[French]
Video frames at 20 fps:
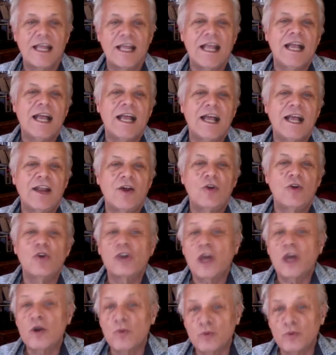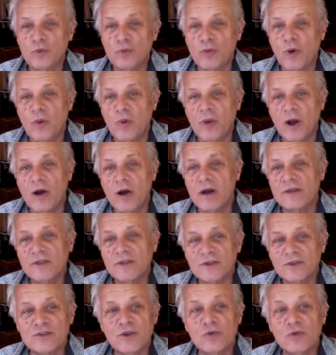Alors le cas le plus probant
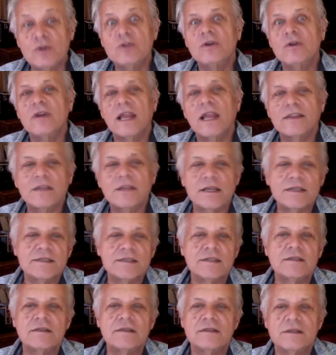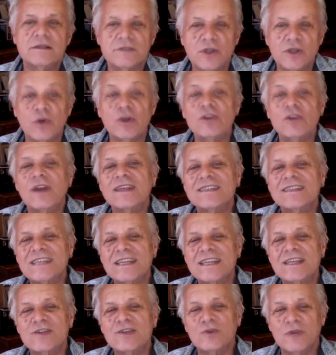étant celui de la euh, théorie de la
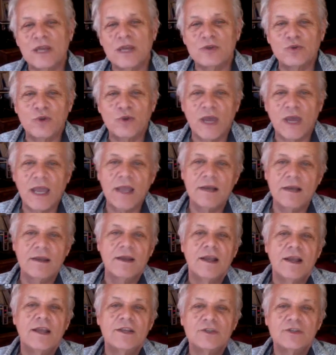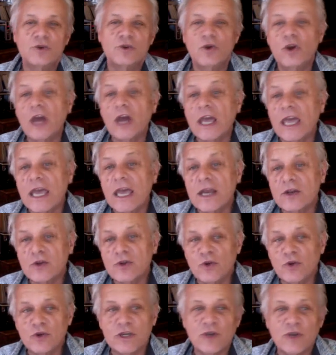sélection naturelle, selon laquelle
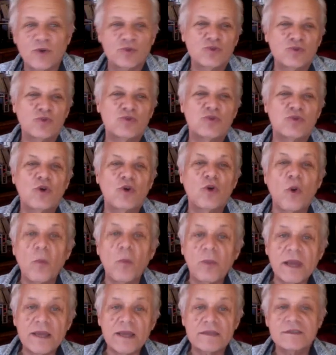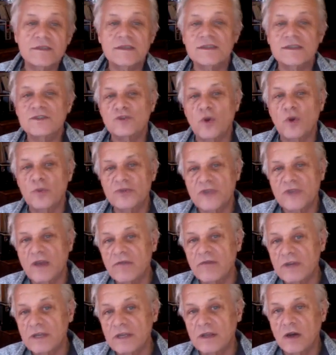donc les constructions complexes qui sont
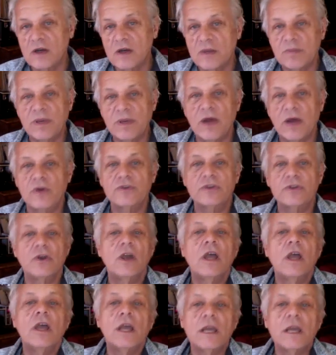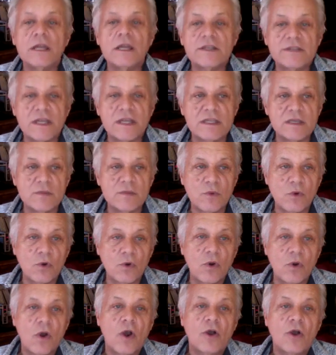observées dans les plantes et les
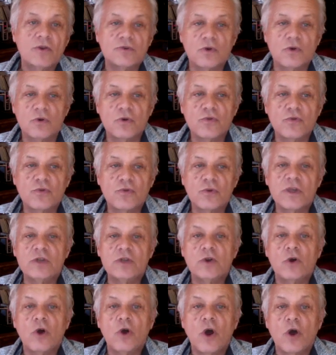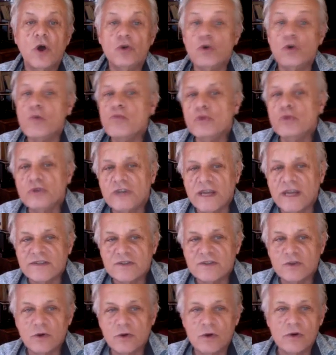animaux sont le fruit de,
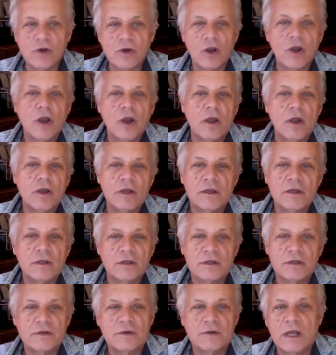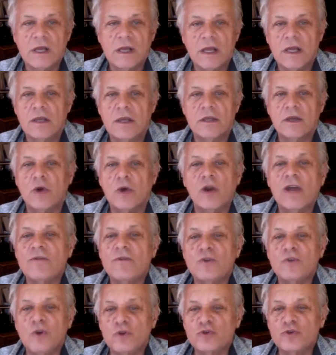mutations euh, et
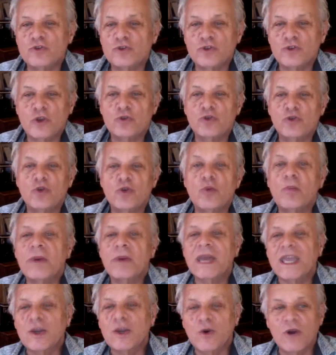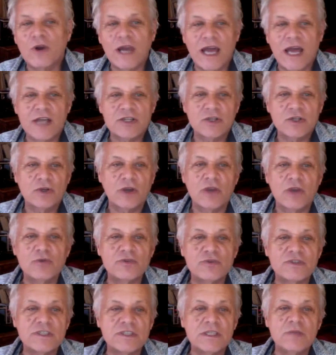relèvent donc d'une sorte de bricolage
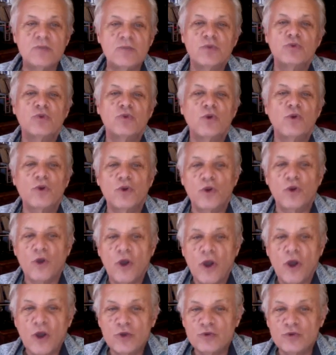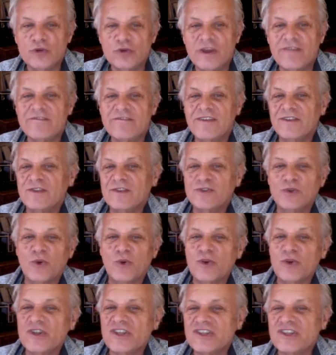réussi plutôt que d'une
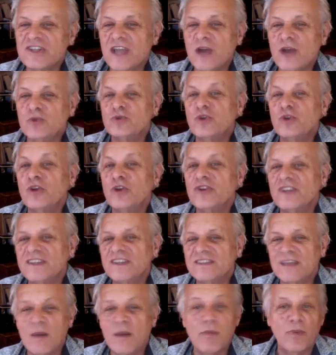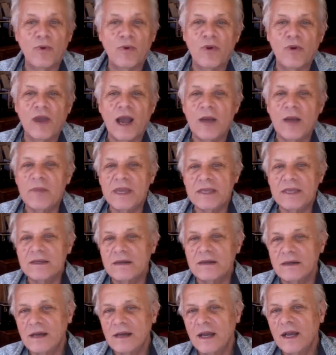invention initiale ou d'un dessin programmé
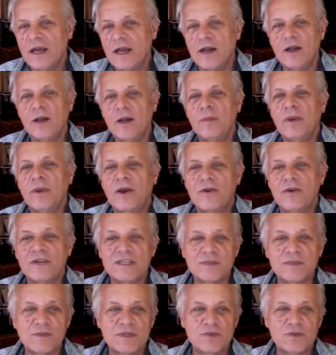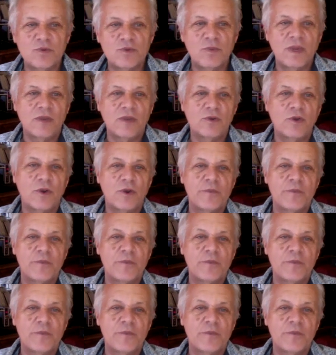euh, par un esprit supérieur.